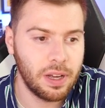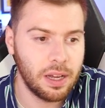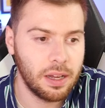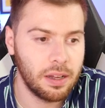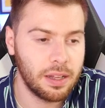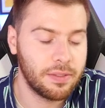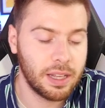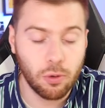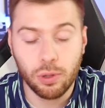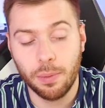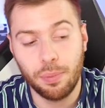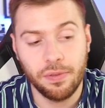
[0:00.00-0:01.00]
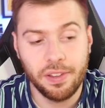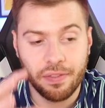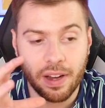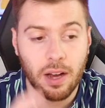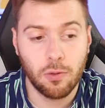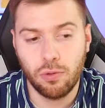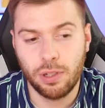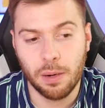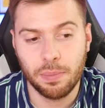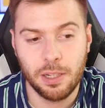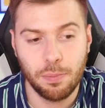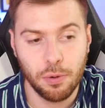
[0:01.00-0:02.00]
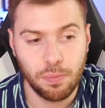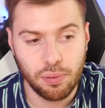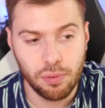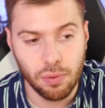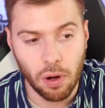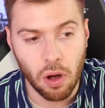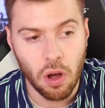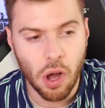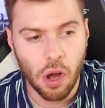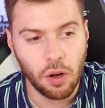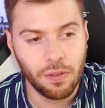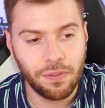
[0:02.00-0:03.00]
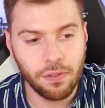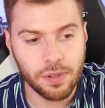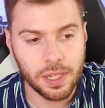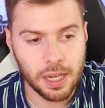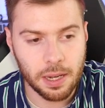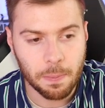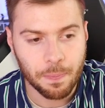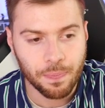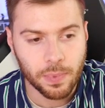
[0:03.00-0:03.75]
d'un rouge un peu vif à un rouge un petit peu plus euh, foncé.